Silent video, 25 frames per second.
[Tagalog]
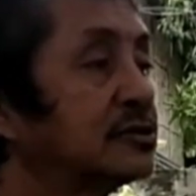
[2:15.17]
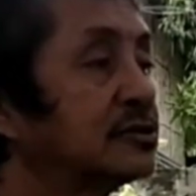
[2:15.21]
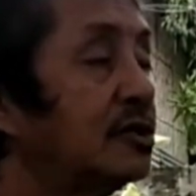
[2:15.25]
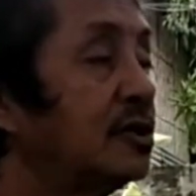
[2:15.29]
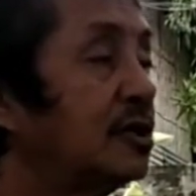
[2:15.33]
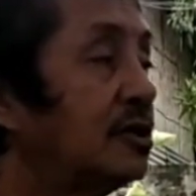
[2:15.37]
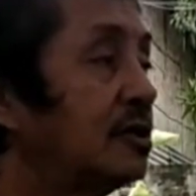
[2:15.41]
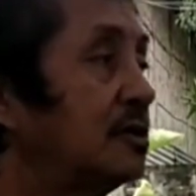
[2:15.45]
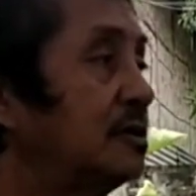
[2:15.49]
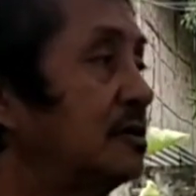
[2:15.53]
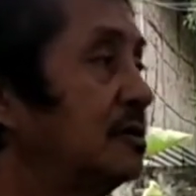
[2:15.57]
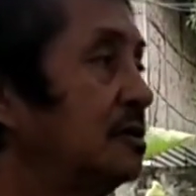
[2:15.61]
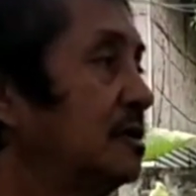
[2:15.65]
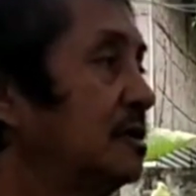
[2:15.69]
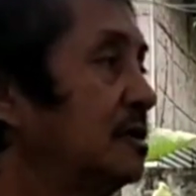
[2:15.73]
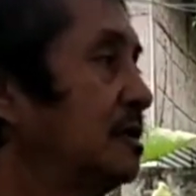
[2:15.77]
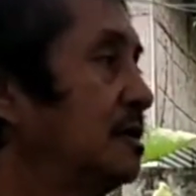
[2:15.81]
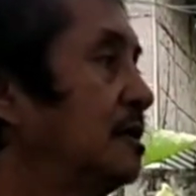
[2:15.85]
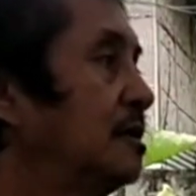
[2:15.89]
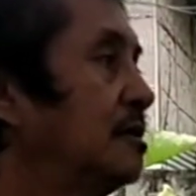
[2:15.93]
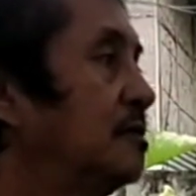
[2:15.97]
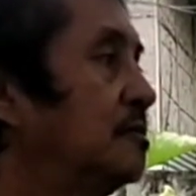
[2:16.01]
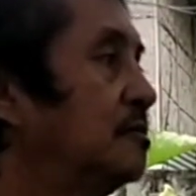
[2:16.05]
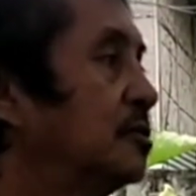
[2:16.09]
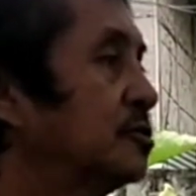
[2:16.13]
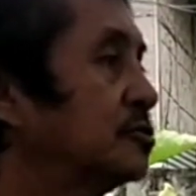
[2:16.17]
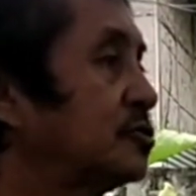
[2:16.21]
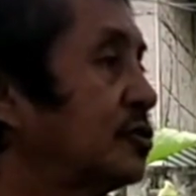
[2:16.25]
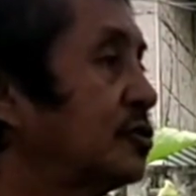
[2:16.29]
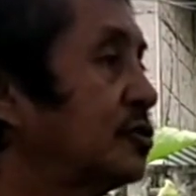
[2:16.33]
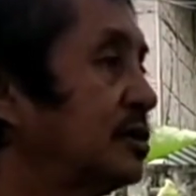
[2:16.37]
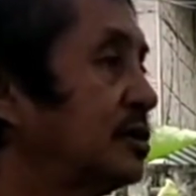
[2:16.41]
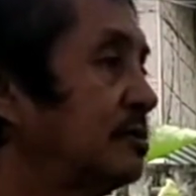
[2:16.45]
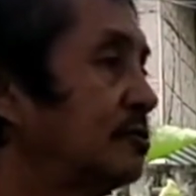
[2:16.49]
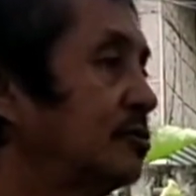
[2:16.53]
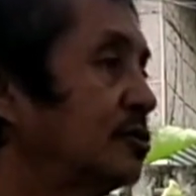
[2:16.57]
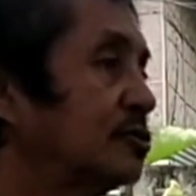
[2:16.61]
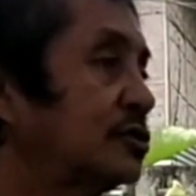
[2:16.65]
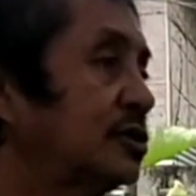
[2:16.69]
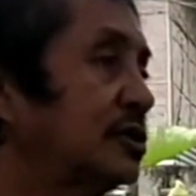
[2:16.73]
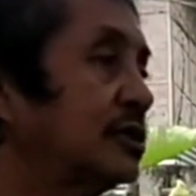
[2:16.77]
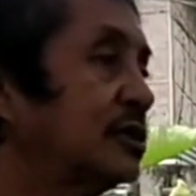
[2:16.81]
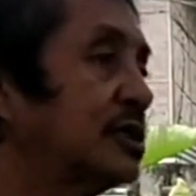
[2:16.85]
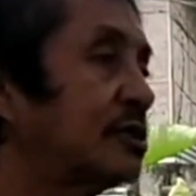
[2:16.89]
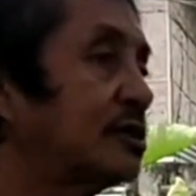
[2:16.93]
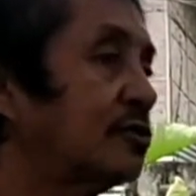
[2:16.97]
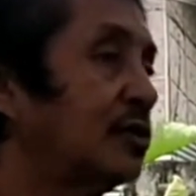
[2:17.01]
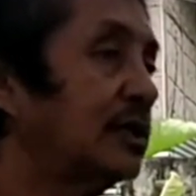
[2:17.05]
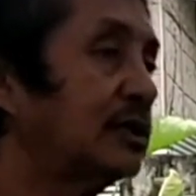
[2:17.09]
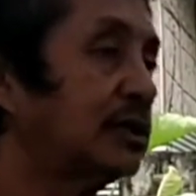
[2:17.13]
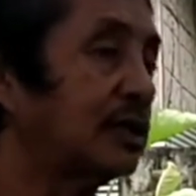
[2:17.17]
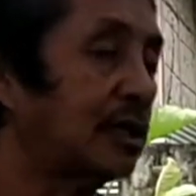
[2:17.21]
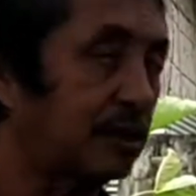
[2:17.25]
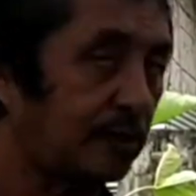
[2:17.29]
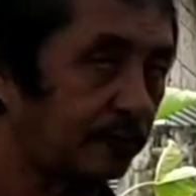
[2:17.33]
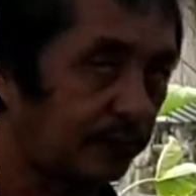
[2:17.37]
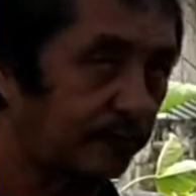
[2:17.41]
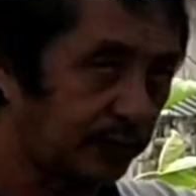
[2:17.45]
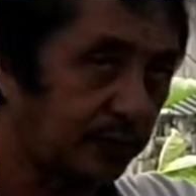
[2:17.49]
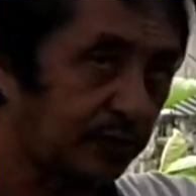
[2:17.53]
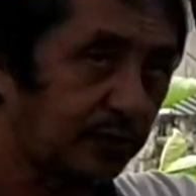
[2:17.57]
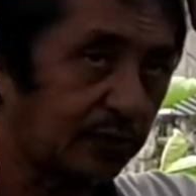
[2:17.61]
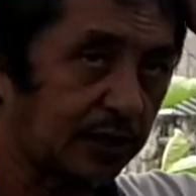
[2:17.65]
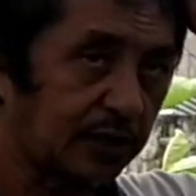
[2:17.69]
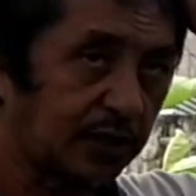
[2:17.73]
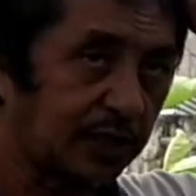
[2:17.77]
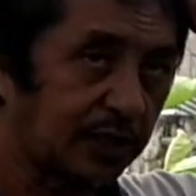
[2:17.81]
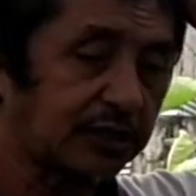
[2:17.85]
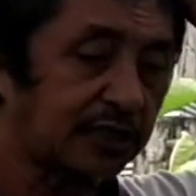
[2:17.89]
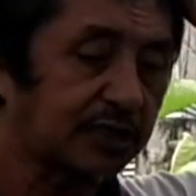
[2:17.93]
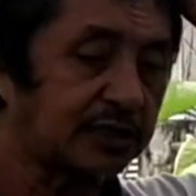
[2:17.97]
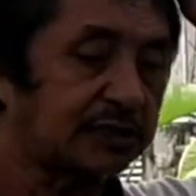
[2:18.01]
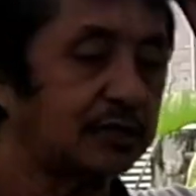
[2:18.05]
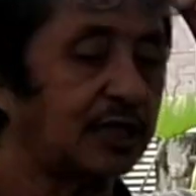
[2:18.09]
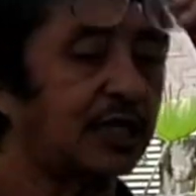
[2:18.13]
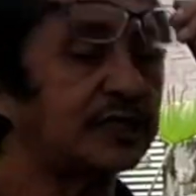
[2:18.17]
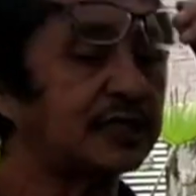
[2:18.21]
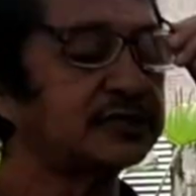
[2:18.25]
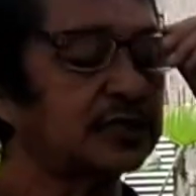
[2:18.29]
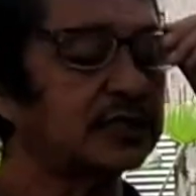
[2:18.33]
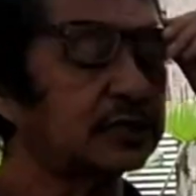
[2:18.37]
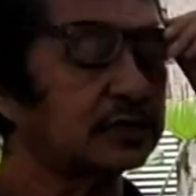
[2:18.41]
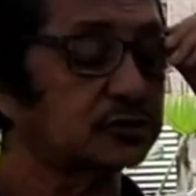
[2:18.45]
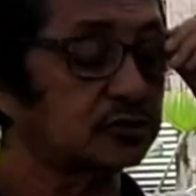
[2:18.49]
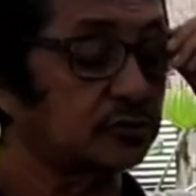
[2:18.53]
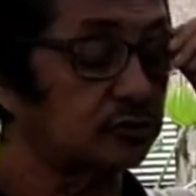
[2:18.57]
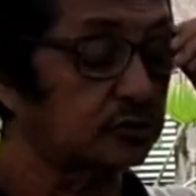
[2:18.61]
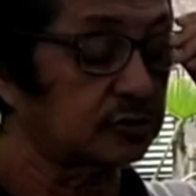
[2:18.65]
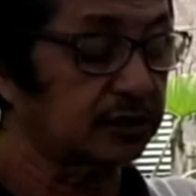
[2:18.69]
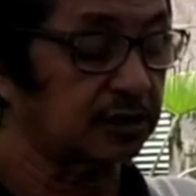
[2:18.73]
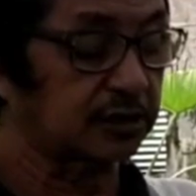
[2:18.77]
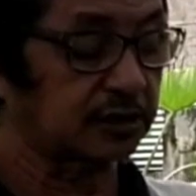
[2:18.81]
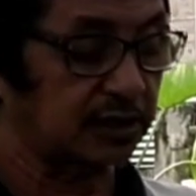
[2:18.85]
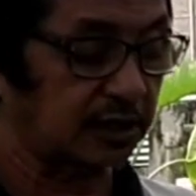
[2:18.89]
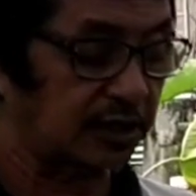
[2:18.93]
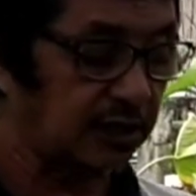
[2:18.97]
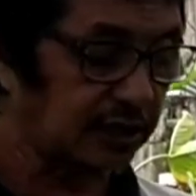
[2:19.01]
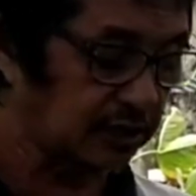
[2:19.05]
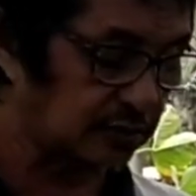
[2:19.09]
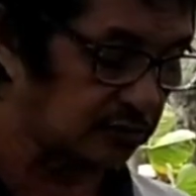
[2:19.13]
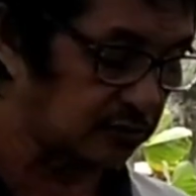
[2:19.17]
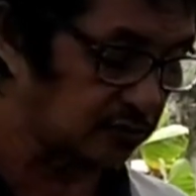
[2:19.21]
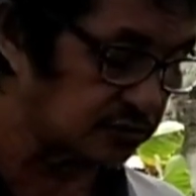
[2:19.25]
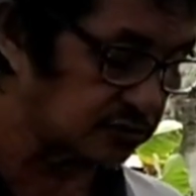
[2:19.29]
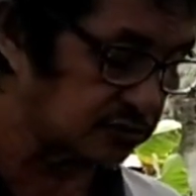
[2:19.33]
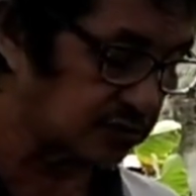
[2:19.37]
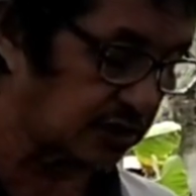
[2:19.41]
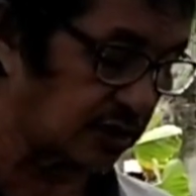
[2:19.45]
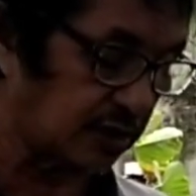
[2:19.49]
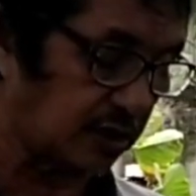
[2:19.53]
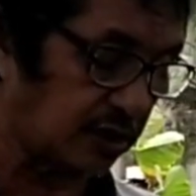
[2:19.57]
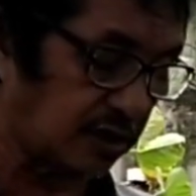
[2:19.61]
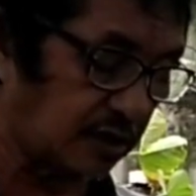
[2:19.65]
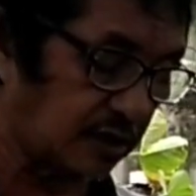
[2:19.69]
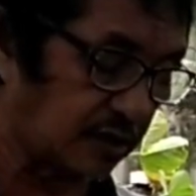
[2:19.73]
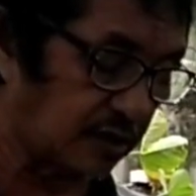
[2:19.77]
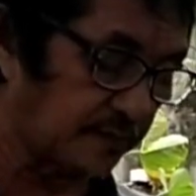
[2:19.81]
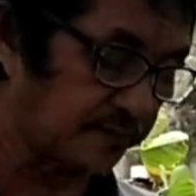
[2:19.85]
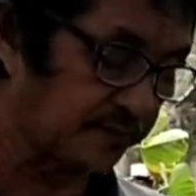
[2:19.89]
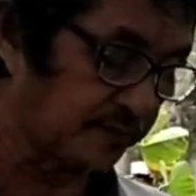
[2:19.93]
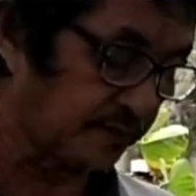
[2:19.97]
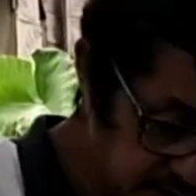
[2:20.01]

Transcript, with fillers: So, mo mo gi gikuan niya, pero na siya, na siya gisulti diri katong sa